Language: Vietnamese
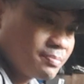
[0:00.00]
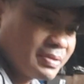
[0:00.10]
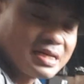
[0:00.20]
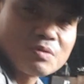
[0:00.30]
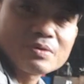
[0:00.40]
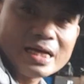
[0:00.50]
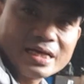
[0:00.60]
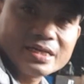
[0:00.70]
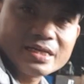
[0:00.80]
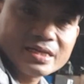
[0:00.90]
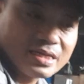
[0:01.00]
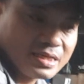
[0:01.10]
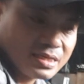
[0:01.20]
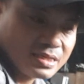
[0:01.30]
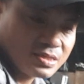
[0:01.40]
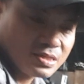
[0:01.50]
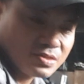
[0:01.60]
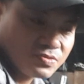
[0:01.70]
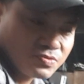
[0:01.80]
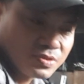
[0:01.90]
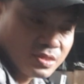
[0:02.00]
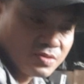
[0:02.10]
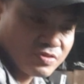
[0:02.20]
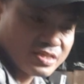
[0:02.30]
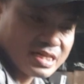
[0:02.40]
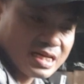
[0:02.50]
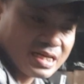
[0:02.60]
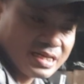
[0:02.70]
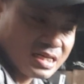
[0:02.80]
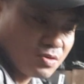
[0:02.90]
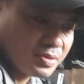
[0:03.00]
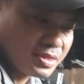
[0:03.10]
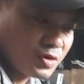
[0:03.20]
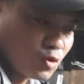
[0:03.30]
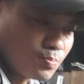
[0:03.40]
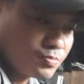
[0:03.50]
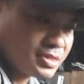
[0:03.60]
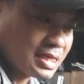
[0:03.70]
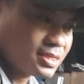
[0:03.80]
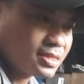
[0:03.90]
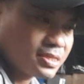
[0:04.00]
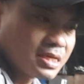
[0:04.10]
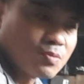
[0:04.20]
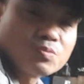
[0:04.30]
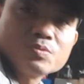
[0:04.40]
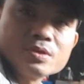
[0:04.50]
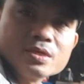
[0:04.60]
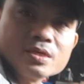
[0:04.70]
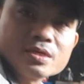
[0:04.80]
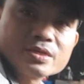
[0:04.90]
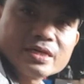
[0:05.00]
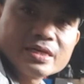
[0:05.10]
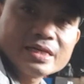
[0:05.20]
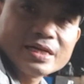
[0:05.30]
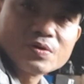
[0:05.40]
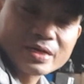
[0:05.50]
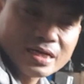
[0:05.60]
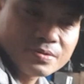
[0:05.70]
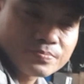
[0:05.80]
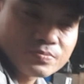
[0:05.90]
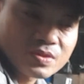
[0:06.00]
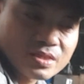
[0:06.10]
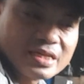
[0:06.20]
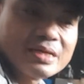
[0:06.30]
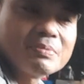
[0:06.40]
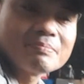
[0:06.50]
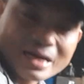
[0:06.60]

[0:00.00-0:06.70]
mình lọc lại để à, phân ra cái nào à, nhôm sắt đồng rồi này nọ kia thì để mình